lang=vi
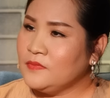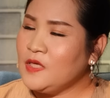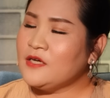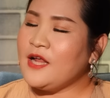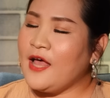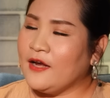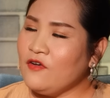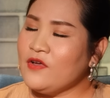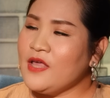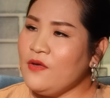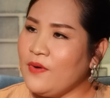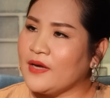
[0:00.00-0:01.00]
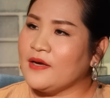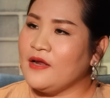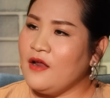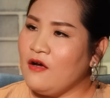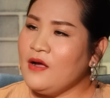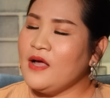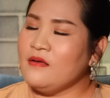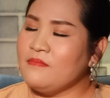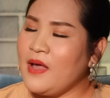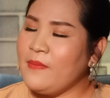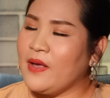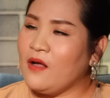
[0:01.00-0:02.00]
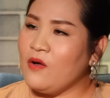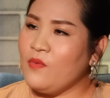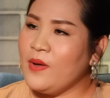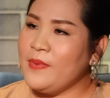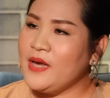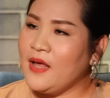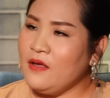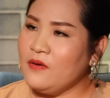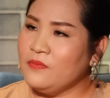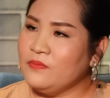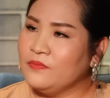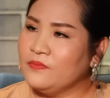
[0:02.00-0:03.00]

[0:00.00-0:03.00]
Thực ra ảnh có kế hoạch để đón ba mẹ con qua bên đấy không?